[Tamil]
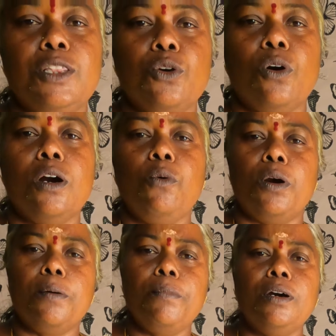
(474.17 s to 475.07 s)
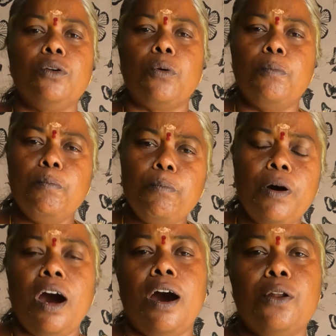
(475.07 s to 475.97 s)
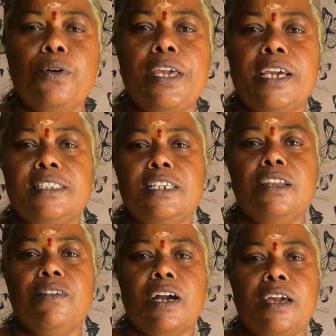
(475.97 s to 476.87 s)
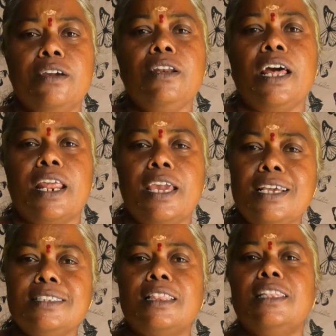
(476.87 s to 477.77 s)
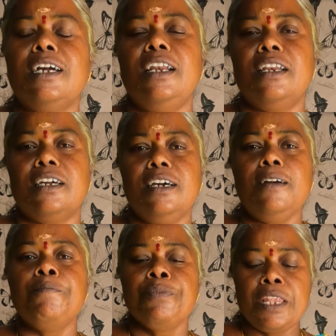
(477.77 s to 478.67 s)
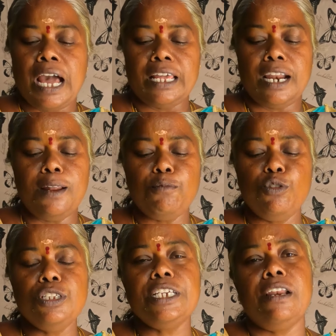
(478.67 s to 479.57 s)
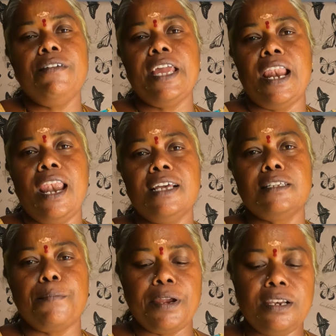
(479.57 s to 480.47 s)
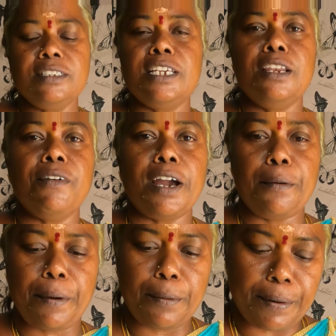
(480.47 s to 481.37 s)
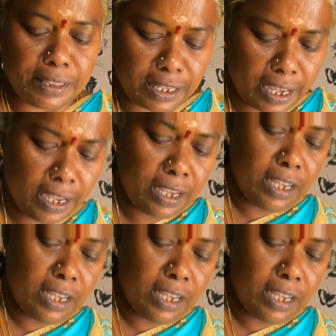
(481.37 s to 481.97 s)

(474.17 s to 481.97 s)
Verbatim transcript: சேர்த்திக்கோங்க உடம்புக்கு ரொம்ப ஆரோக்கியங்க சின்ன வெங்காயம் நிறைய சத்துக்கள் இருக்குது அதனால் முடிஞ்ச அளவு எல்லா சமையல்லையும் சின்ன வெங்காயம் பயன்படுத்துங்க